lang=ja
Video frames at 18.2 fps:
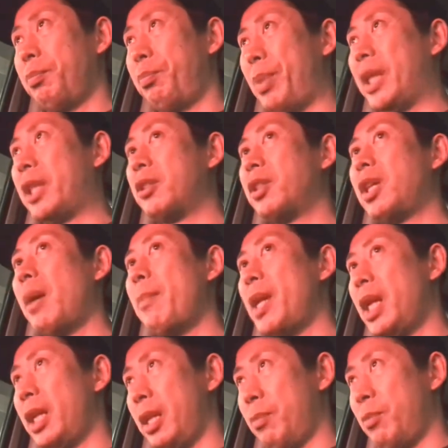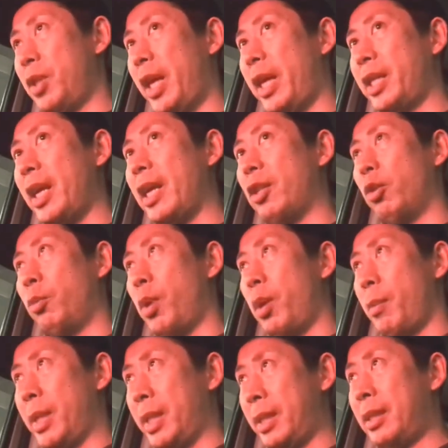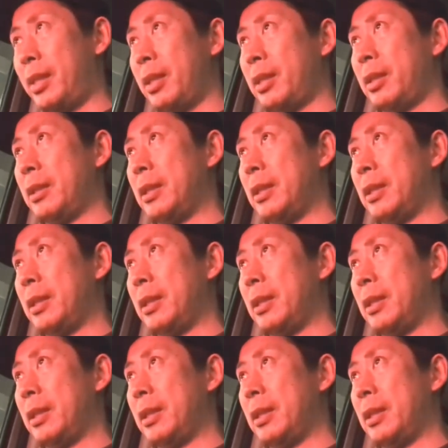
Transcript: ビッグカメラに向かいたいと思います